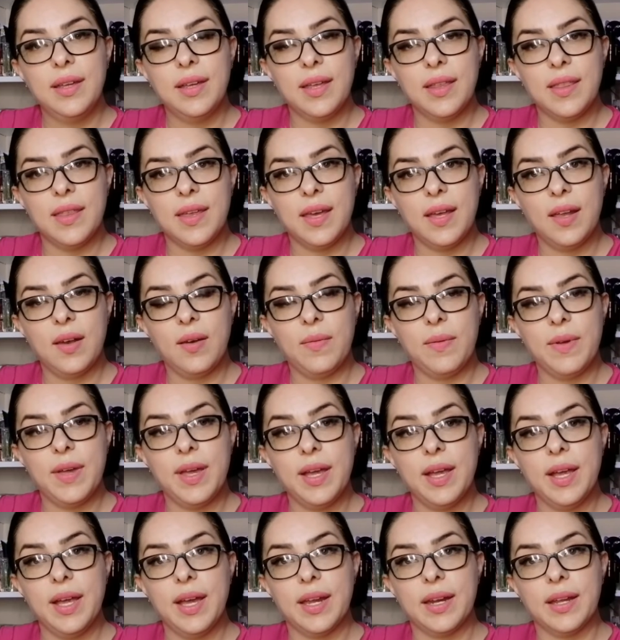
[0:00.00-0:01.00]
Y dije, lo voy a
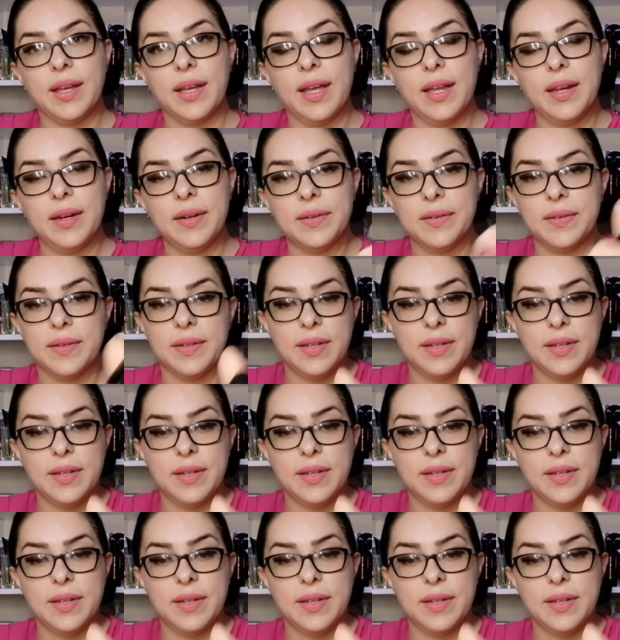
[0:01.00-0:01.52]
encargar.